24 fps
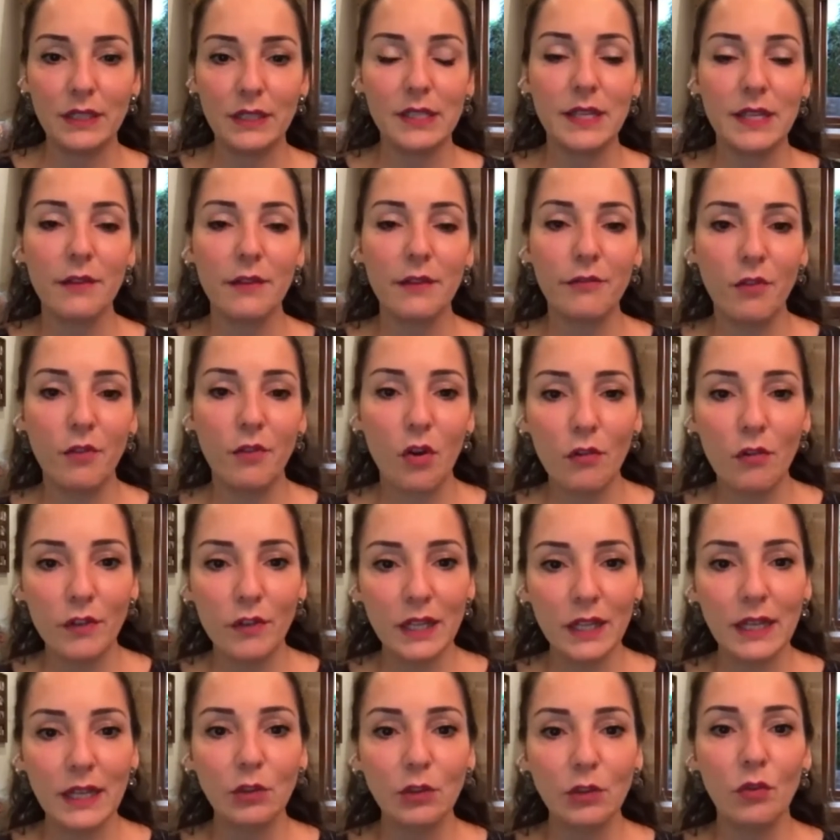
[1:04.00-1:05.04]
devolvem a
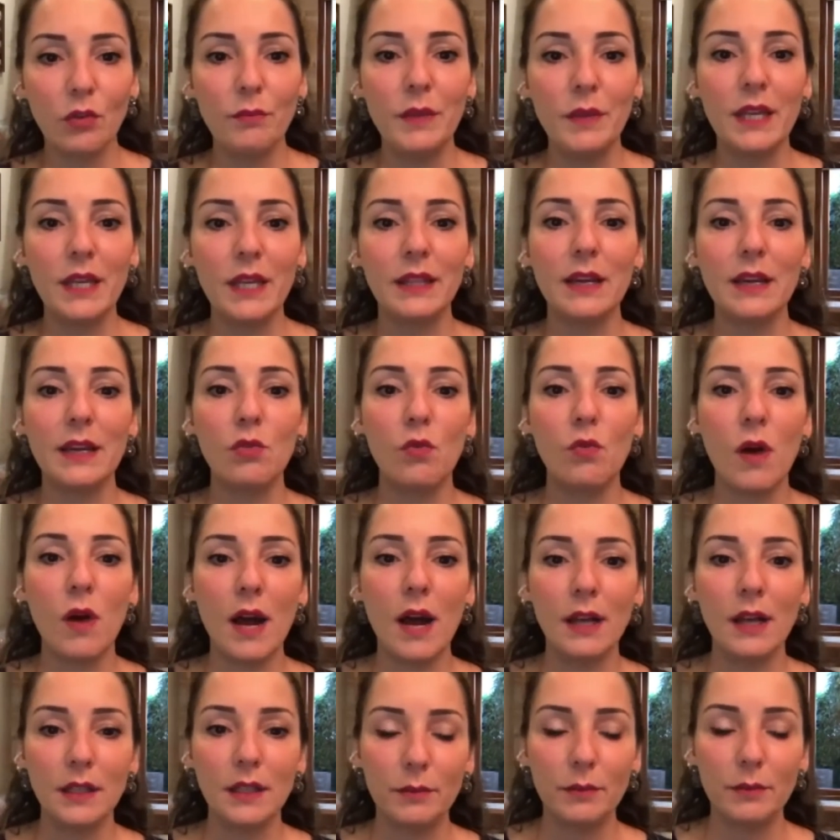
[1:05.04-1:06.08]
anatomia
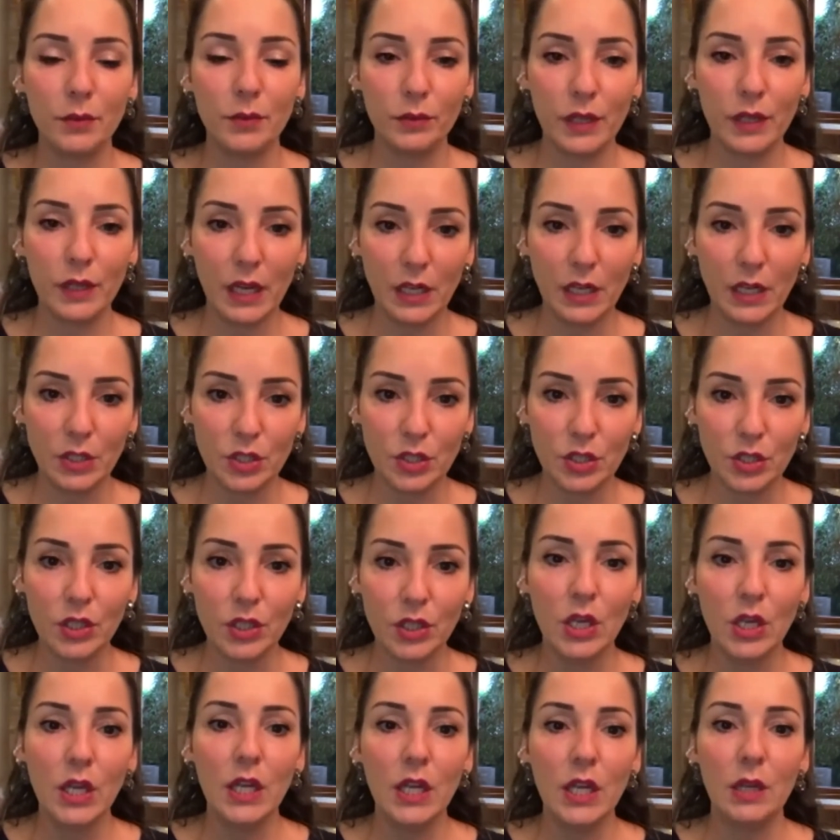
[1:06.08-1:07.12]
adequada para o dente
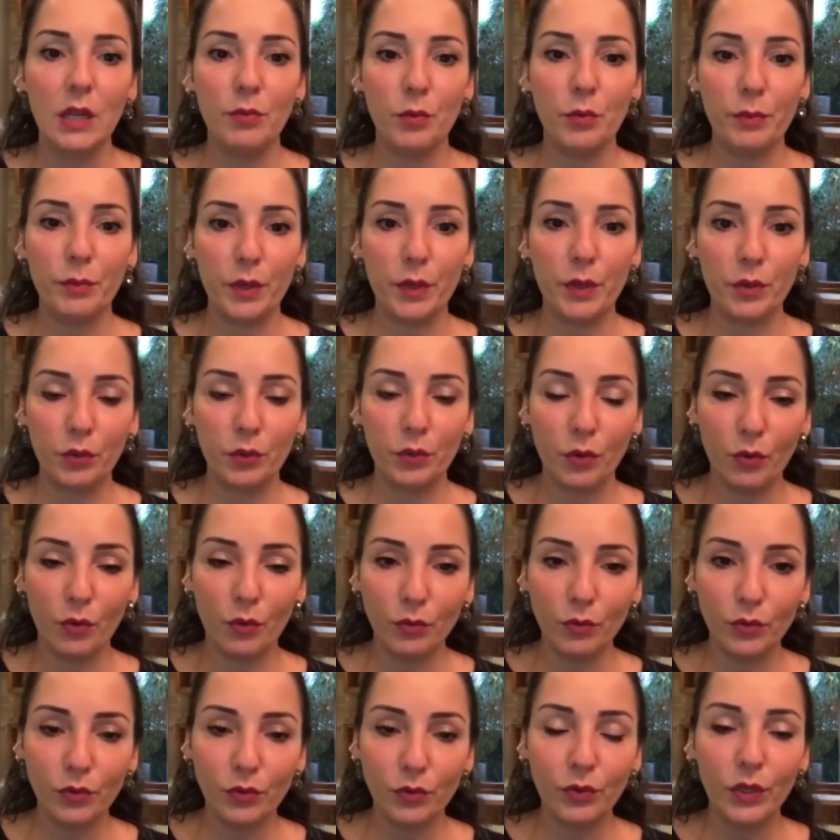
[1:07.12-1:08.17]
e para o
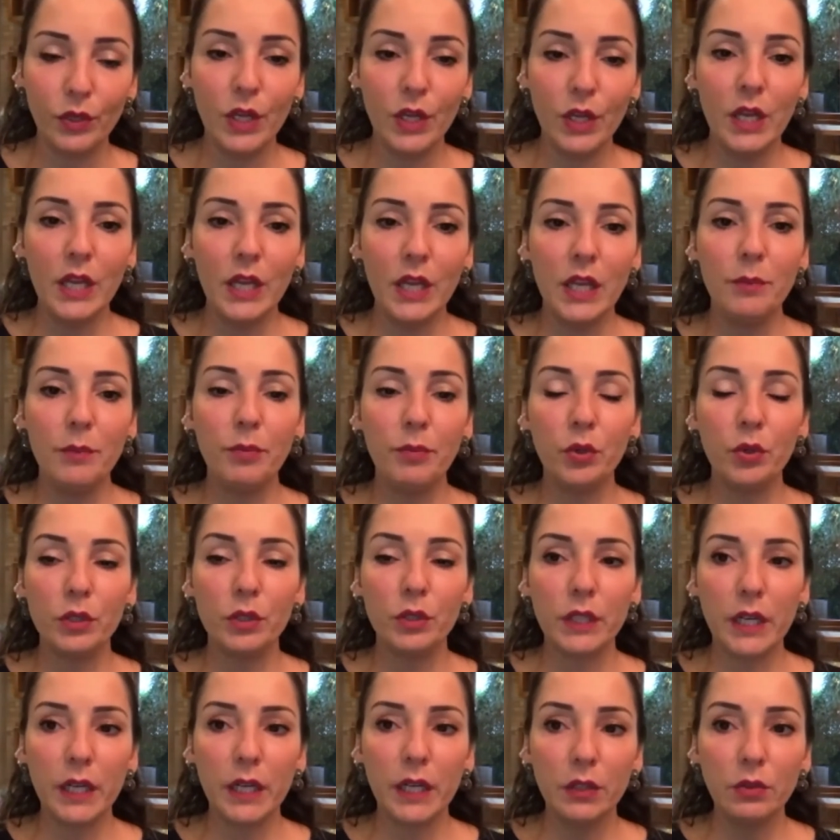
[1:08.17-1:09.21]
periodonto, e,
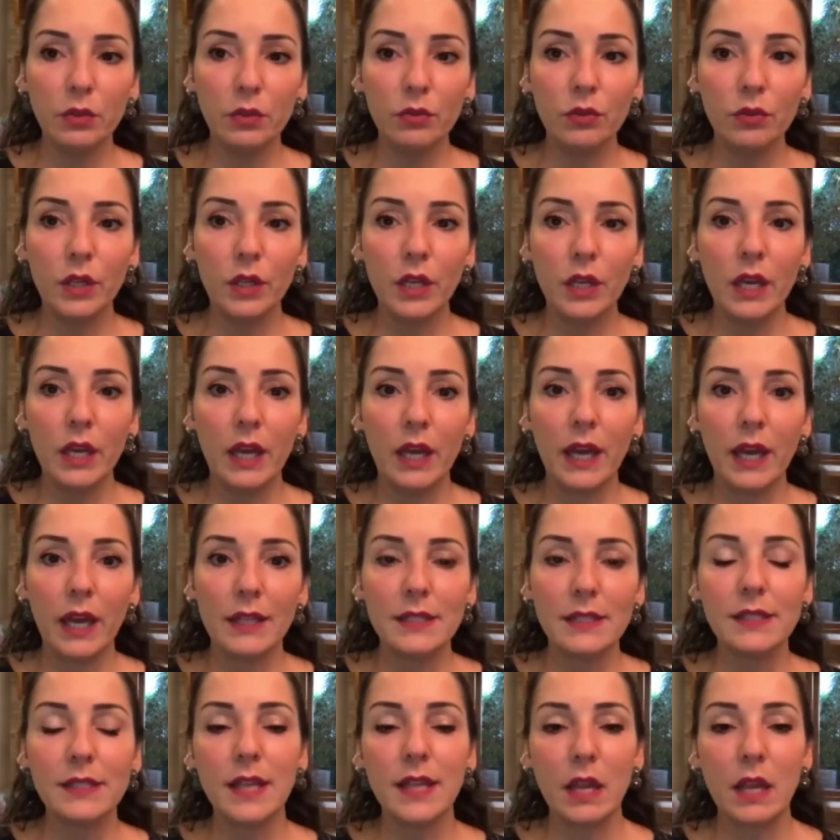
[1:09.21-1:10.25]
portanto,
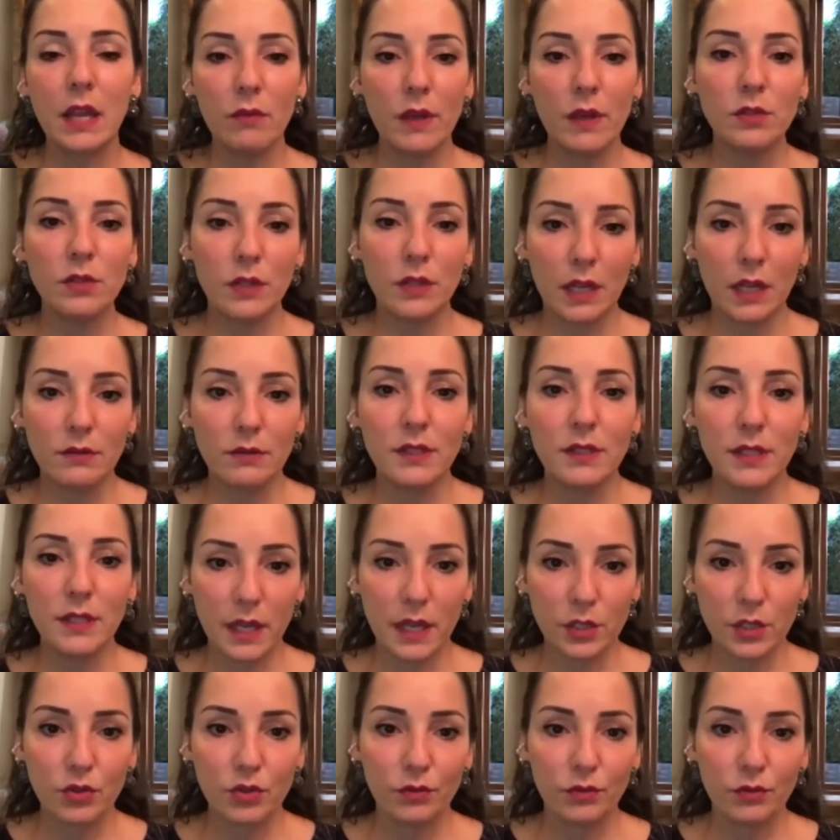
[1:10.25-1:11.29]
elas têm um resultado
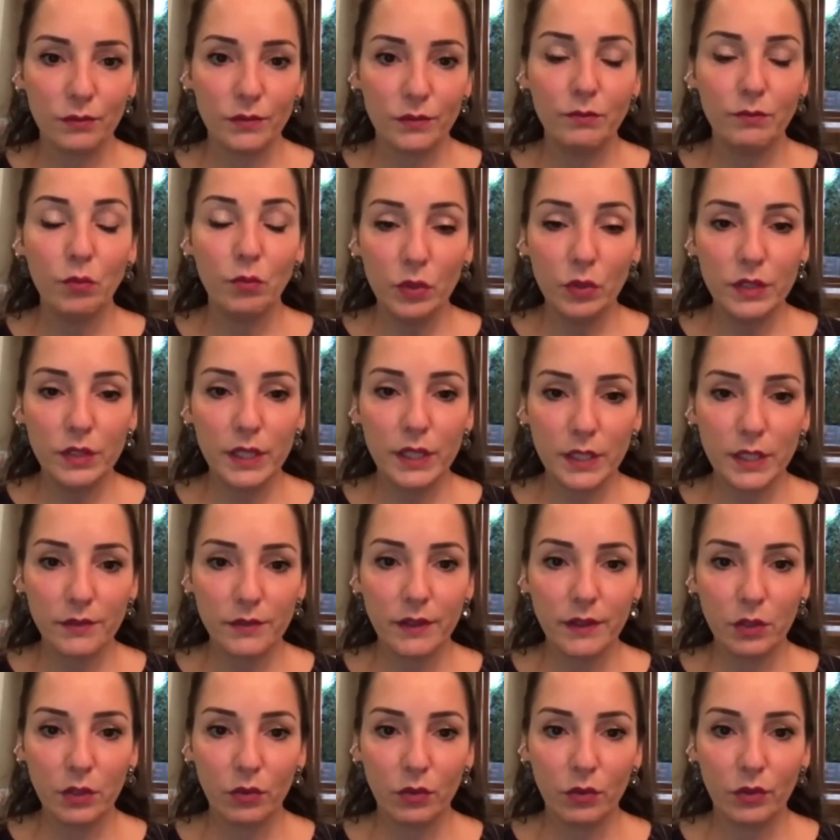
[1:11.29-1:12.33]
estético muito
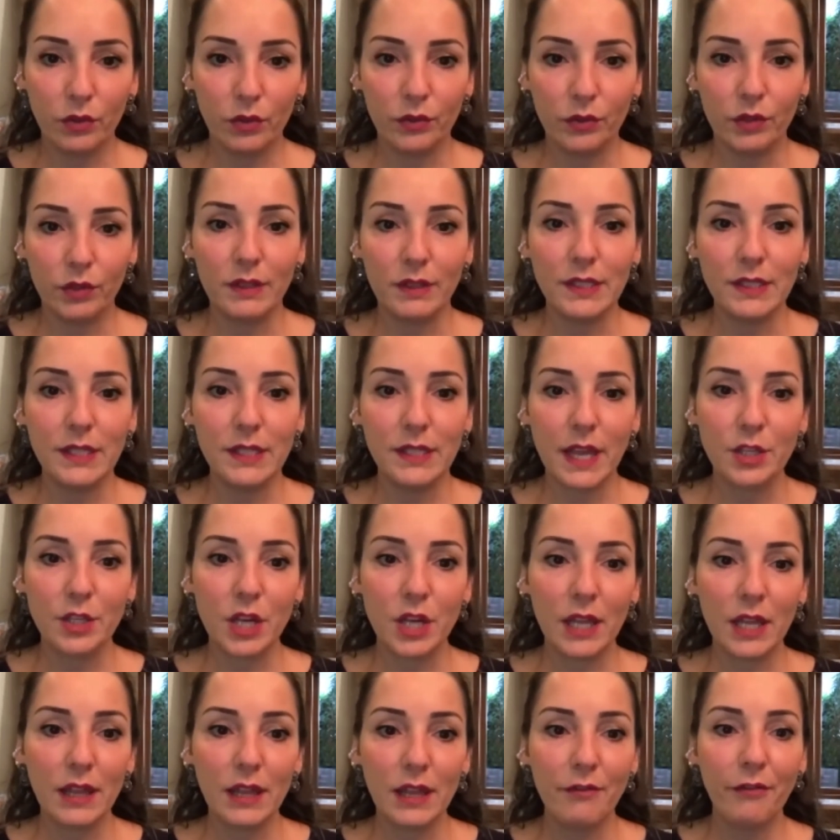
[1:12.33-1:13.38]
satisfatório. Então, a estética,
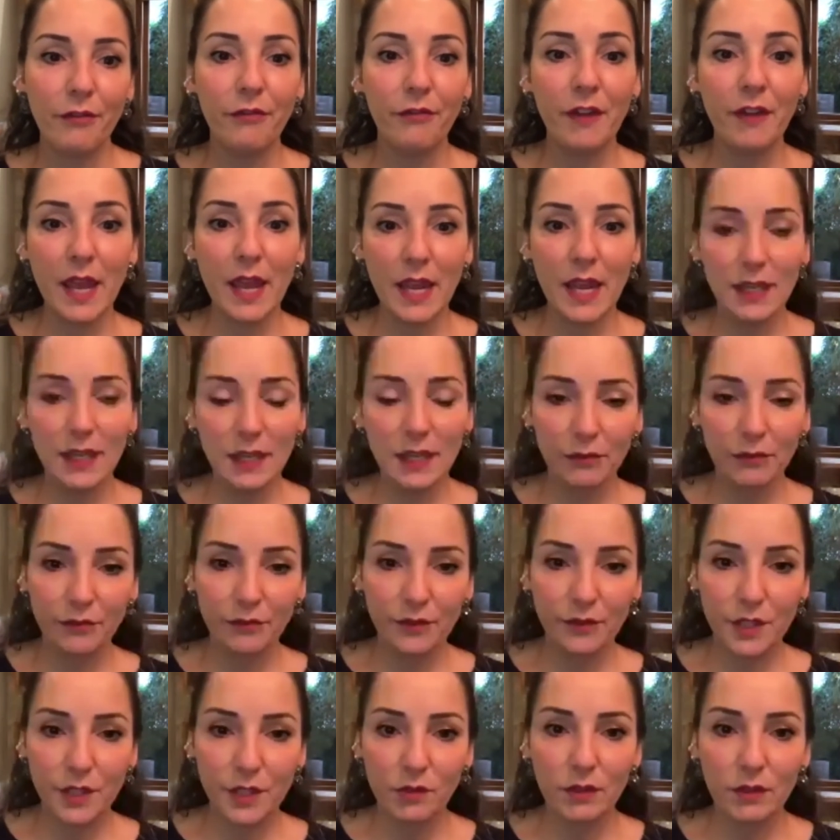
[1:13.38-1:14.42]
ela vem da
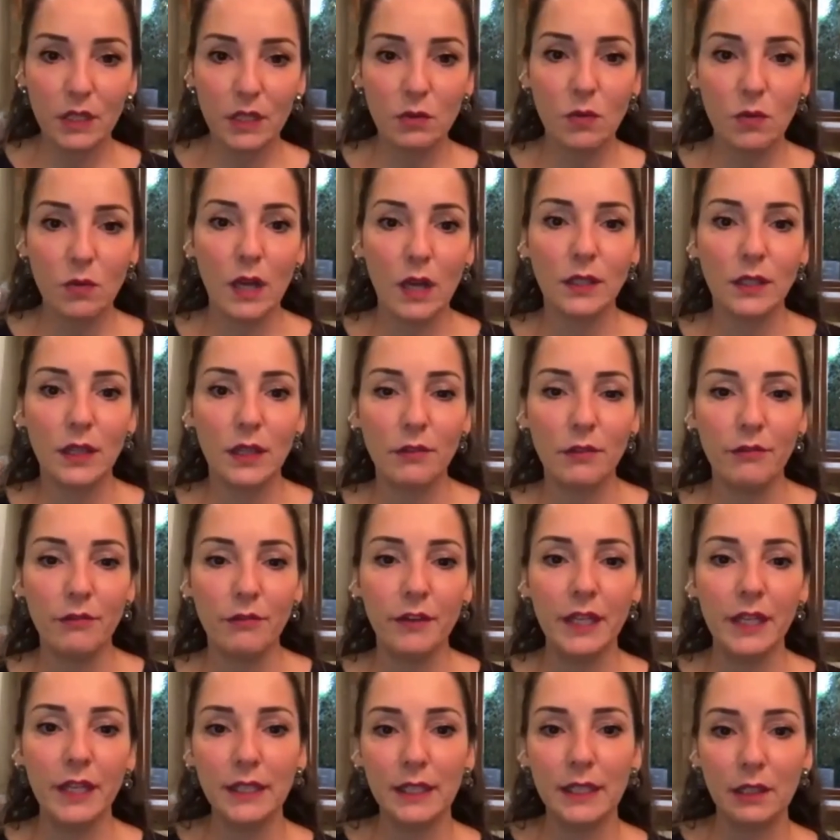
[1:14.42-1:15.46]
função adequada, ela
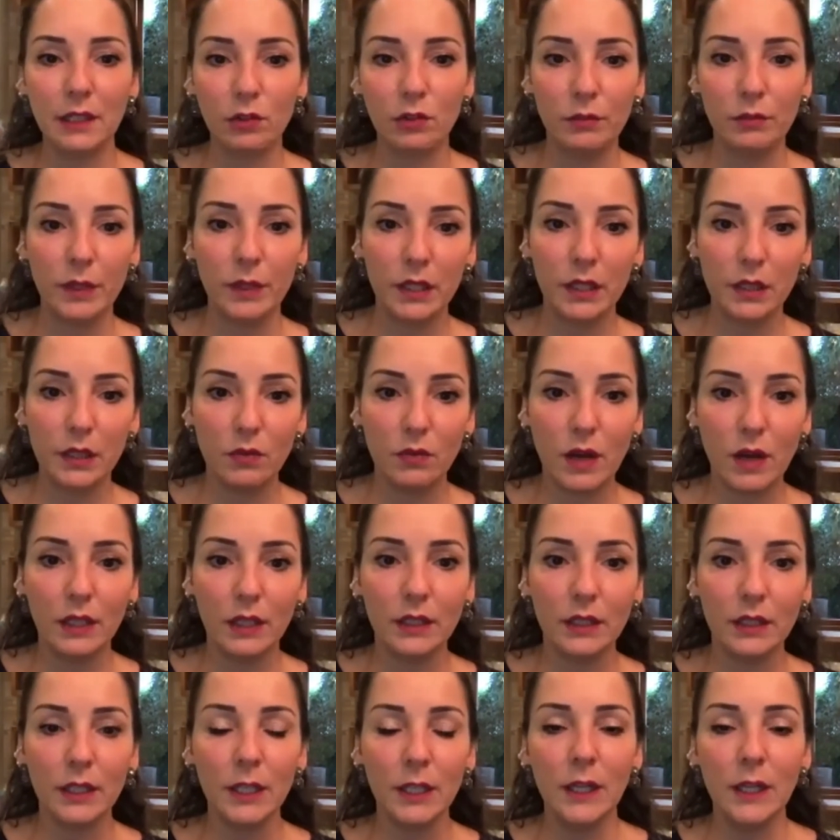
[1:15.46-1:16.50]
vem da anatomia adequada.
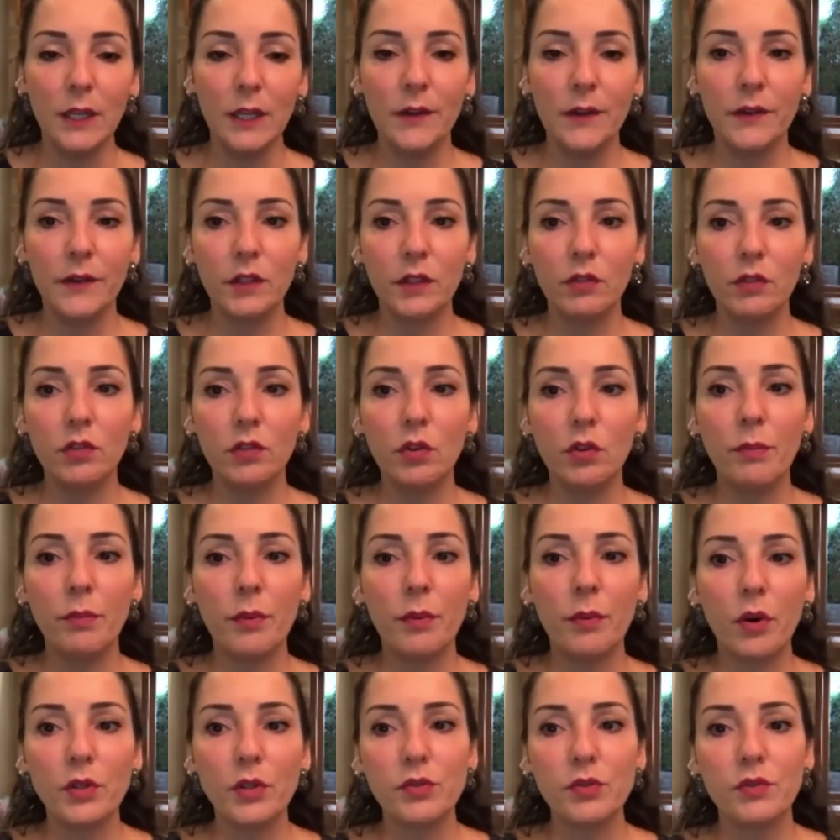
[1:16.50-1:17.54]
Então, eu não
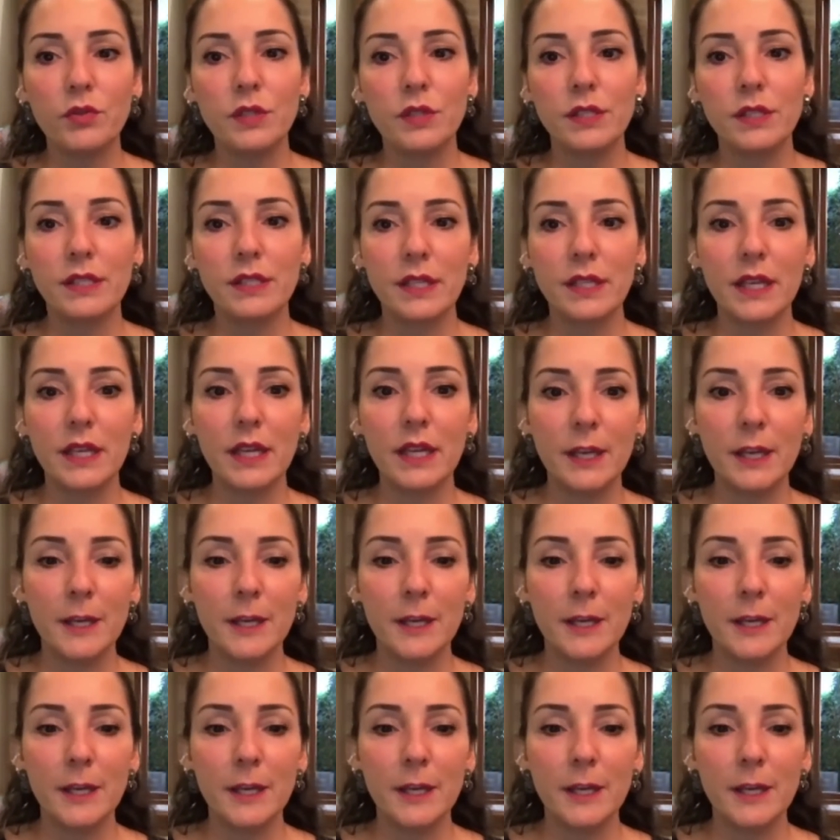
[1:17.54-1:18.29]
posso dizer